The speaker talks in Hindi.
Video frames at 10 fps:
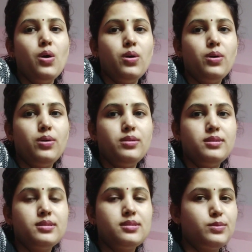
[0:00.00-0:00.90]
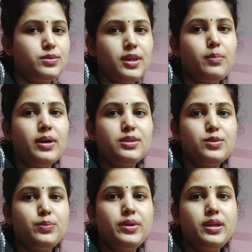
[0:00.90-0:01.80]
और उसके बाद
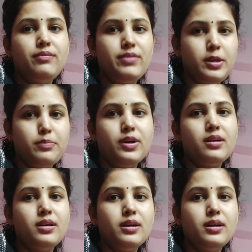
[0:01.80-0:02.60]
जो भी ब्रेकफा